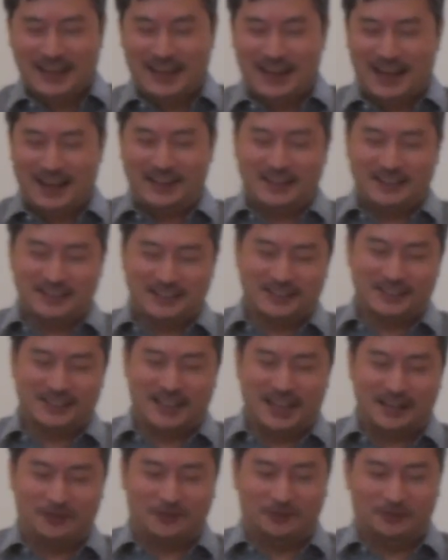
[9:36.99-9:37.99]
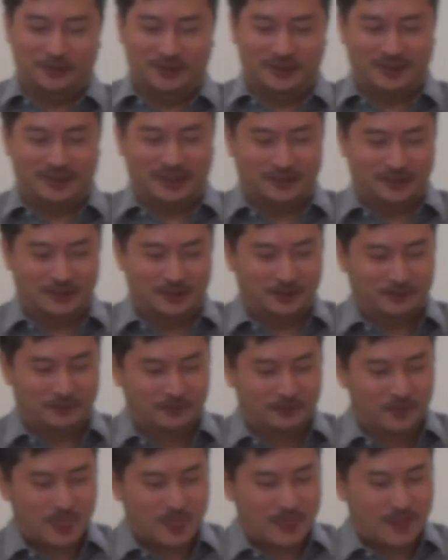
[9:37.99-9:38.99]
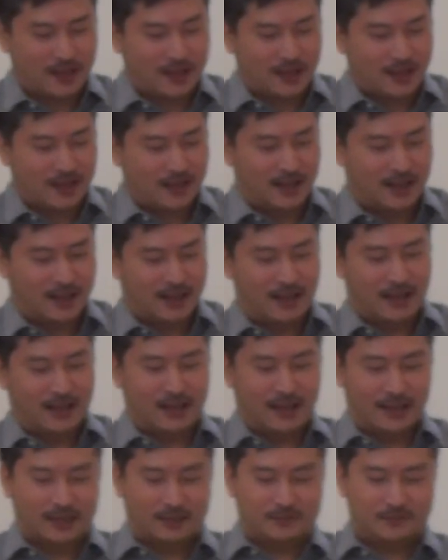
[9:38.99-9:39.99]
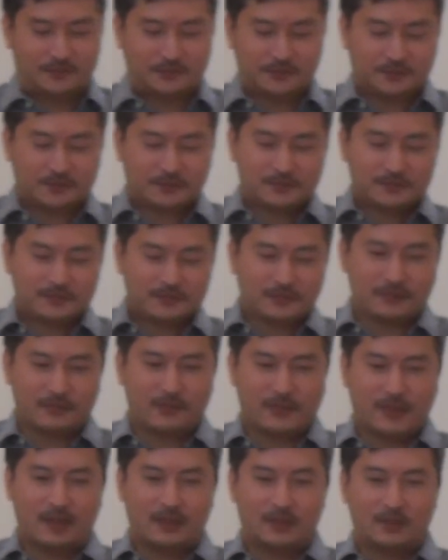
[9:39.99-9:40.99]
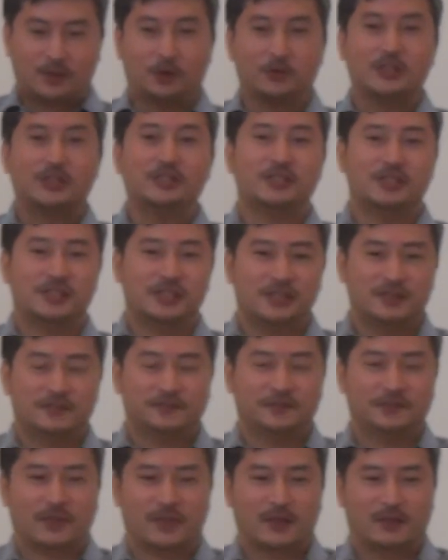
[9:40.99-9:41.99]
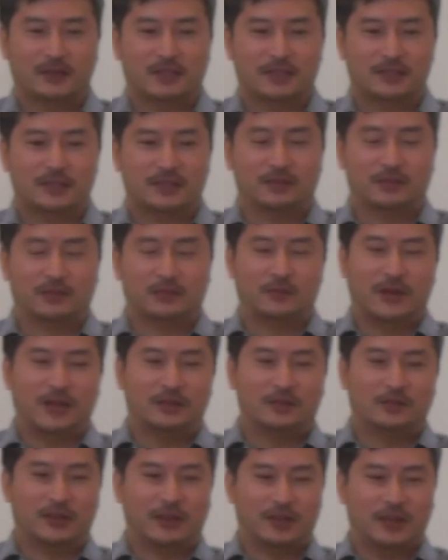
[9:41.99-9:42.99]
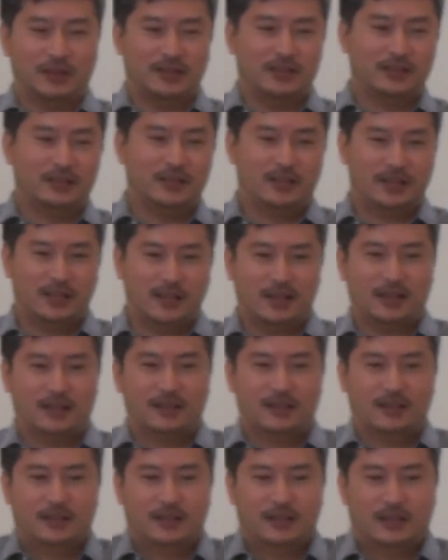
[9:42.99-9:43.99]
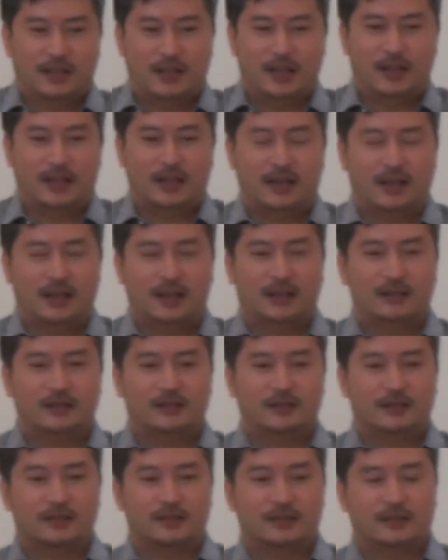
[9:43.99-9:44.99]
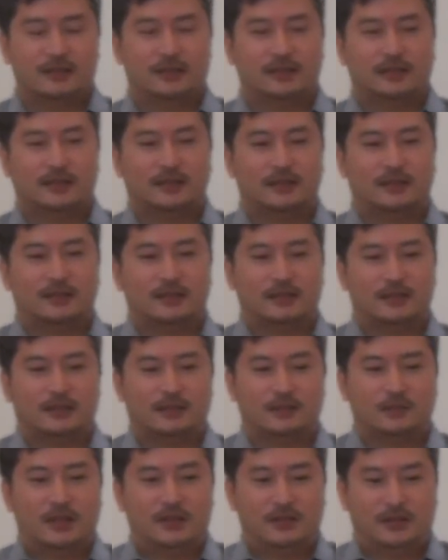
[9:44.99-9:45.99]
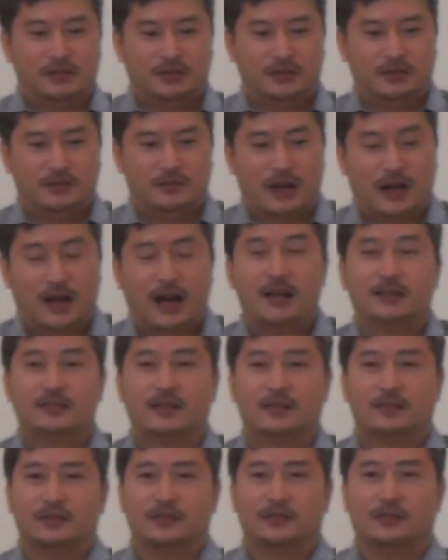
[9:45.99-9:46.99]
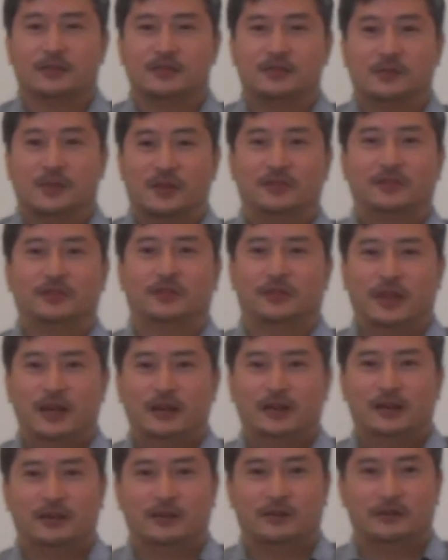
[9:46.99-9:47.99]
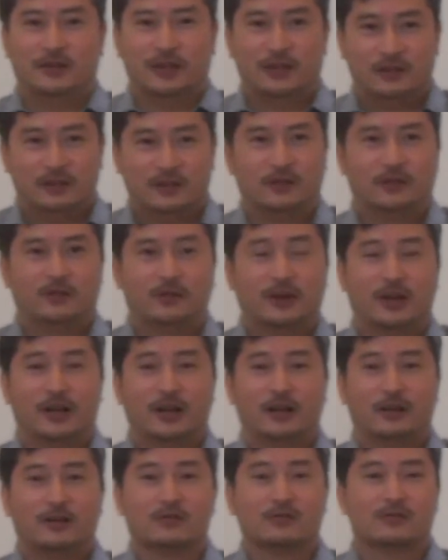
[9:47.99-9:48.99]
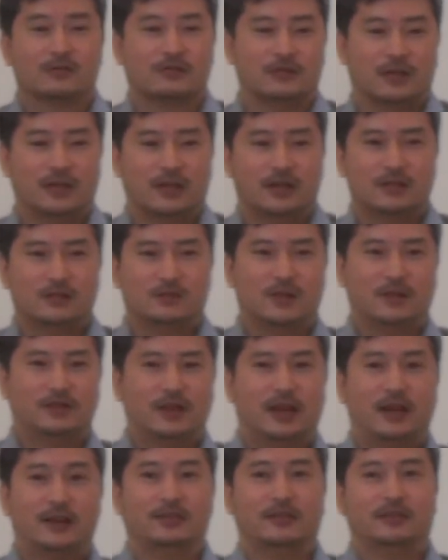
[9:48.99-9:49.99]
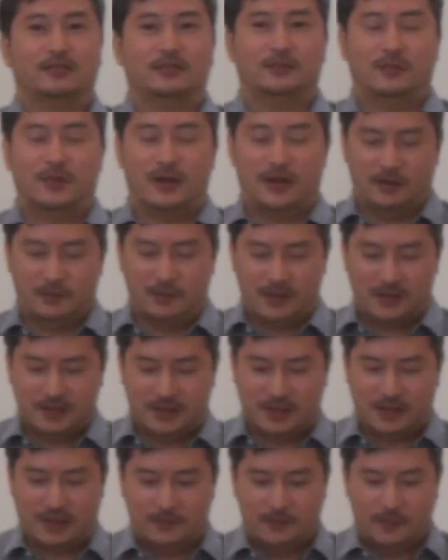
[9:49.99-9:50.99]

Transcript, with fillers: え話したいと思うんですけど、えー、初日私はそのバイト先に行って、えまず、まあ、挨拶をしますよねいろんな人にこれからよろしくお願いしますと挨拶に参りました、